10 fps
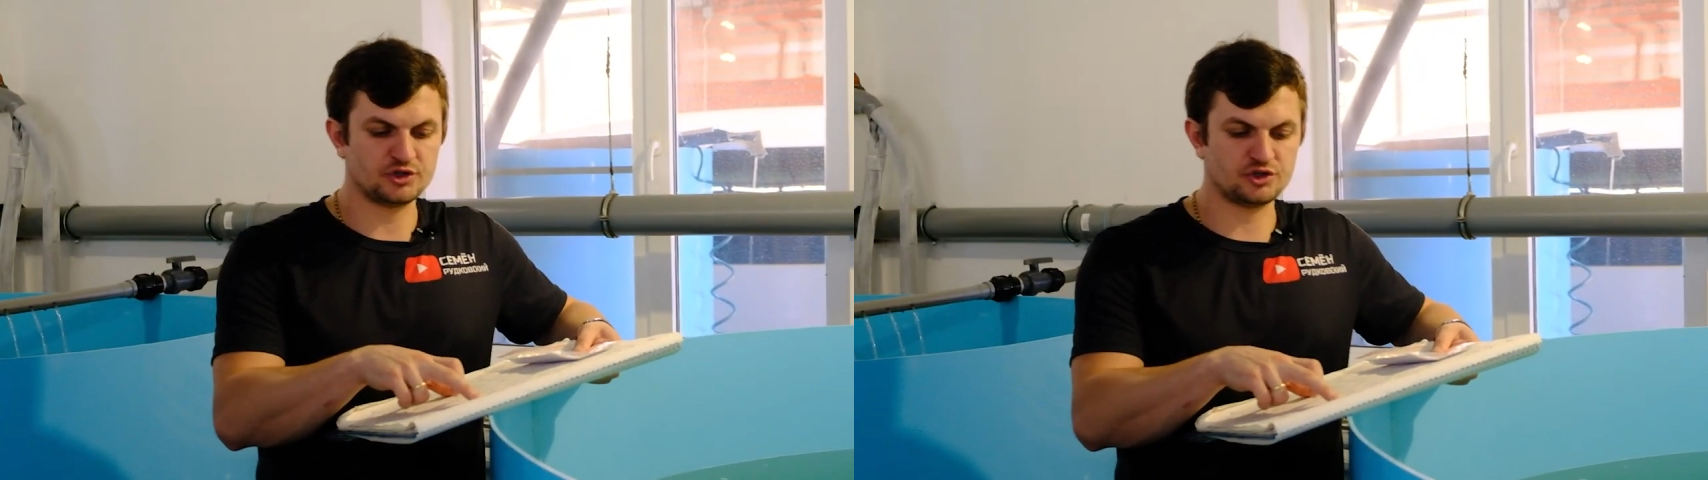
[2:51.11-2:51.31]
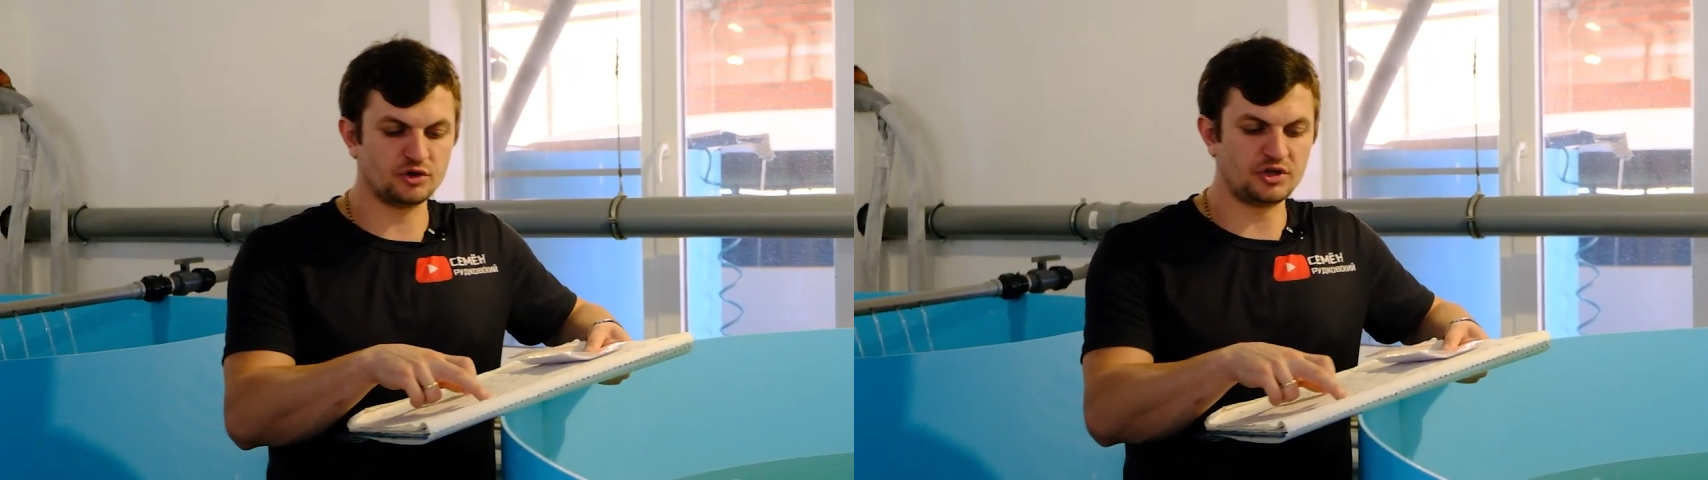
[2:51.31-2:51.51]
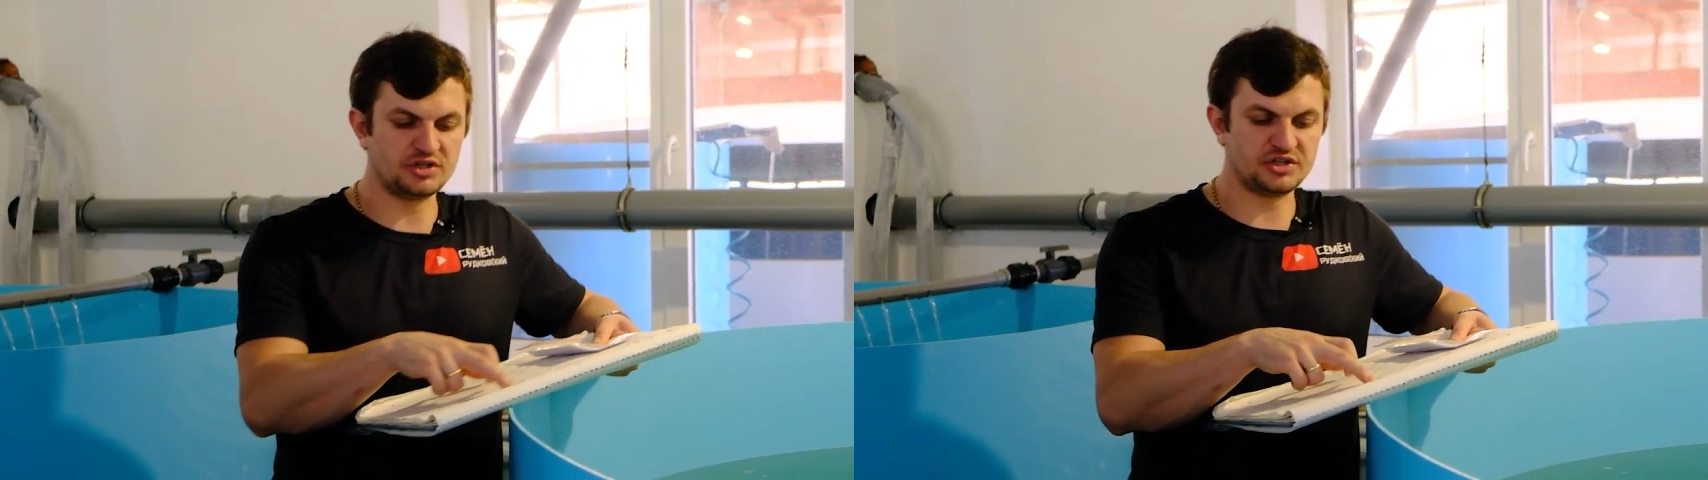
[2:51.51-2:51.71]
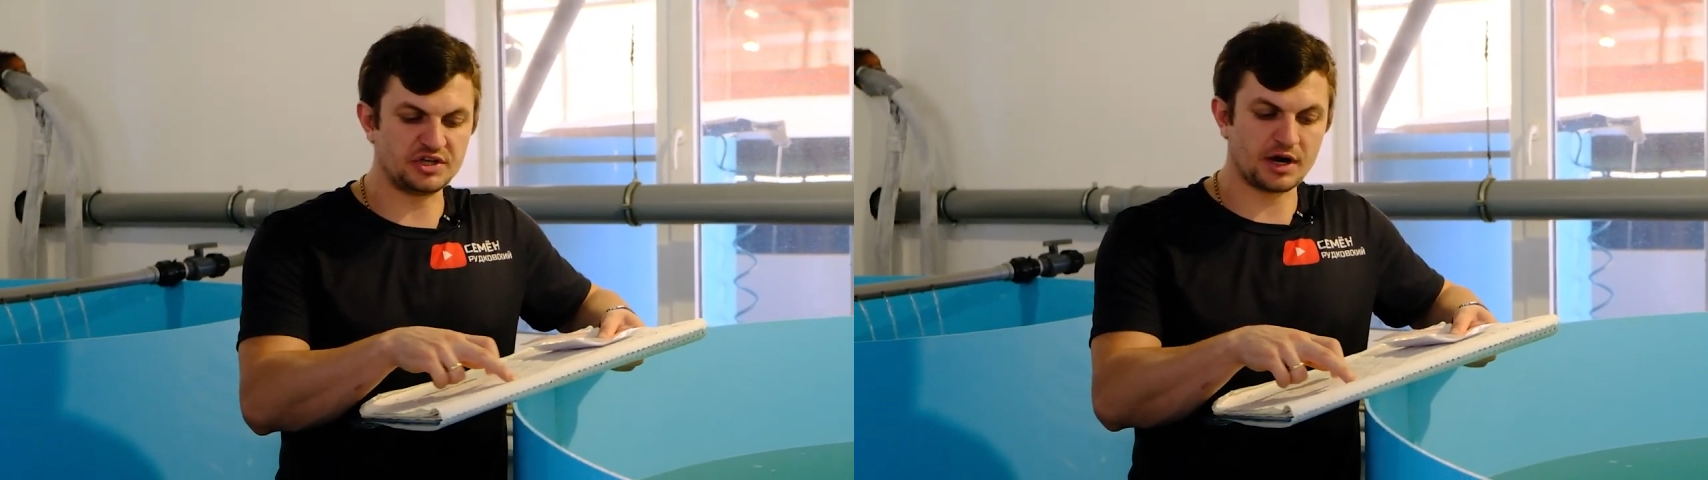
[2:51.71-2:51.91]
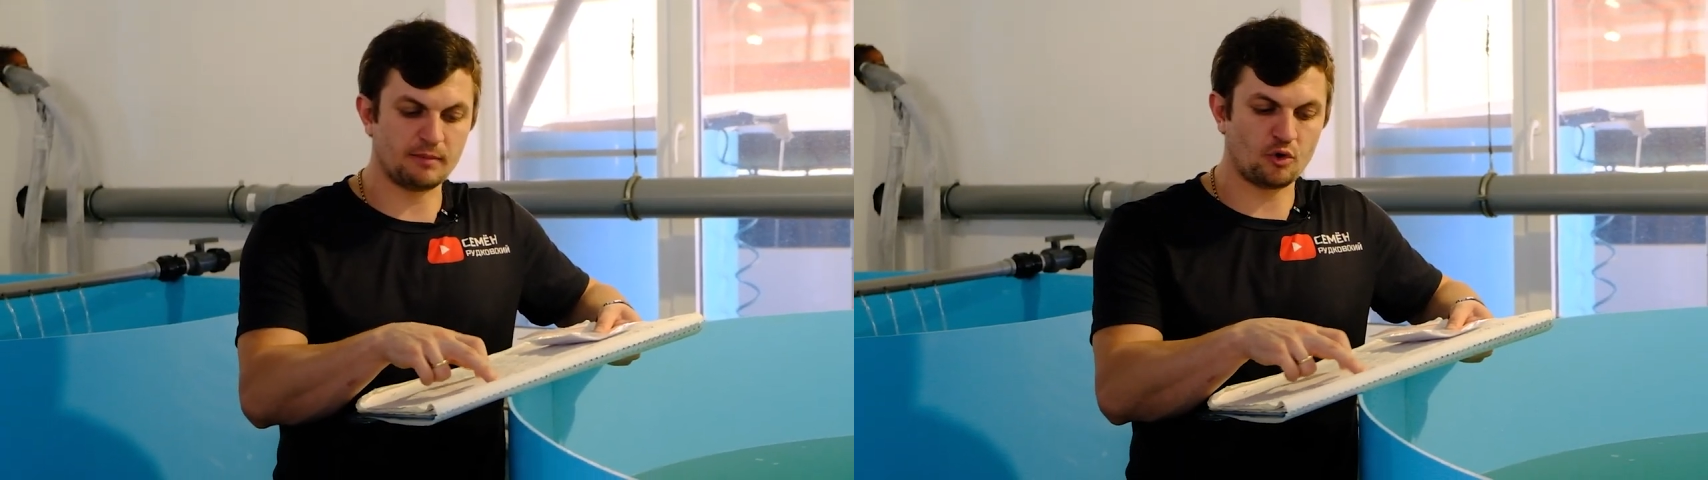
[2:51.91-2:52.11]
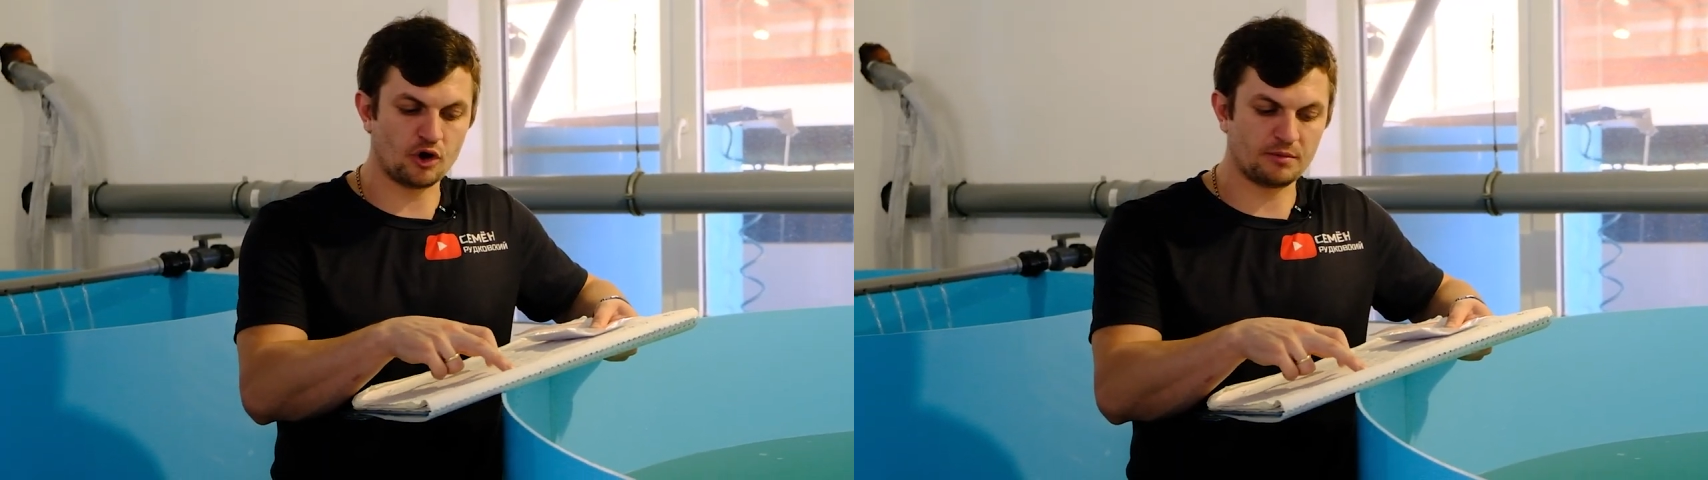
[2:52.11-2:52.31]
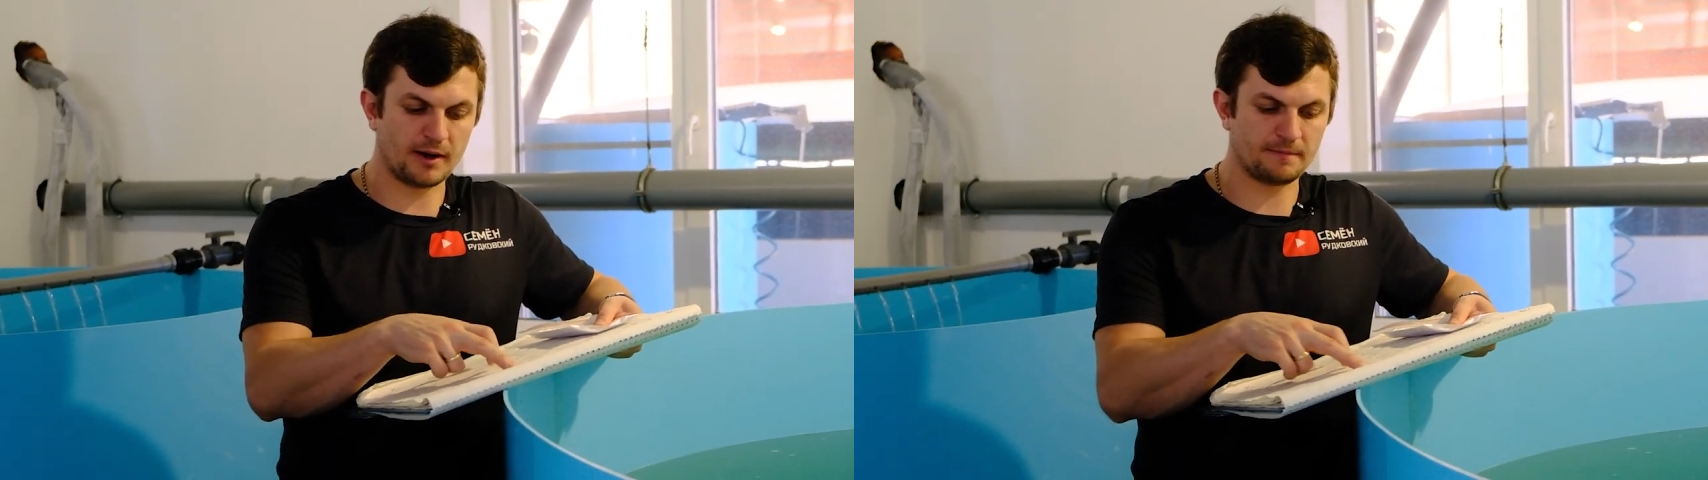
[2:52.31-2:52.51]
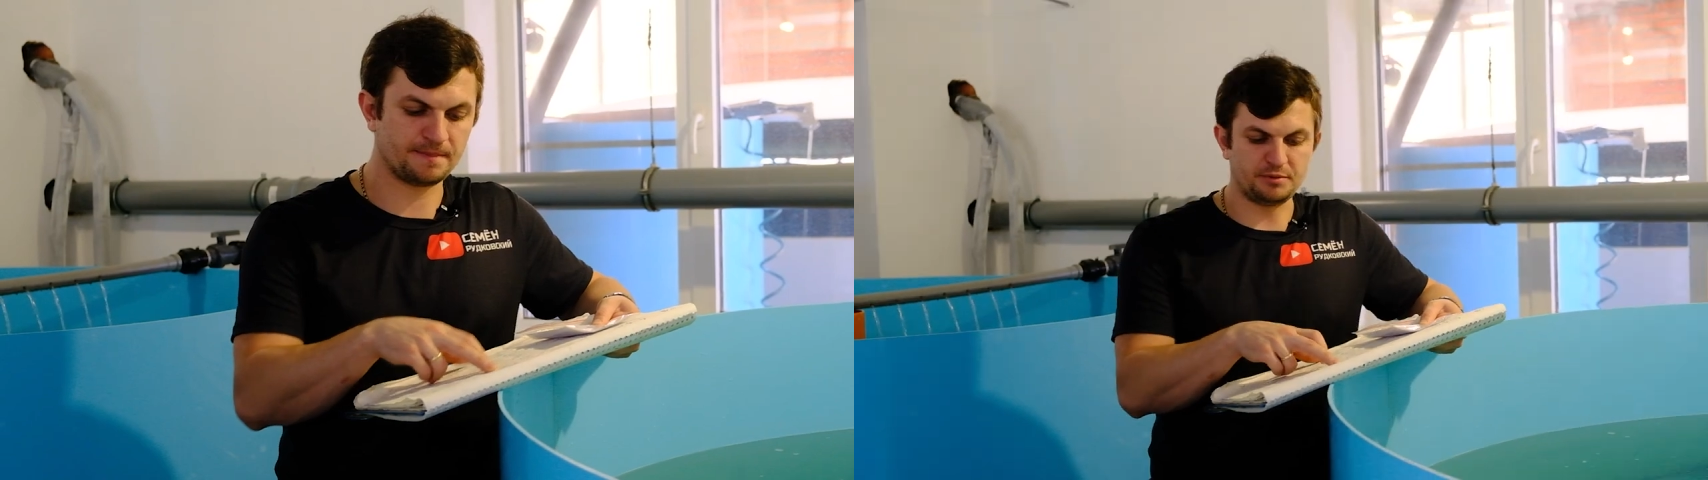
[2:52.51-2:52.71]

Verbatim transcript: 130 грамм корма,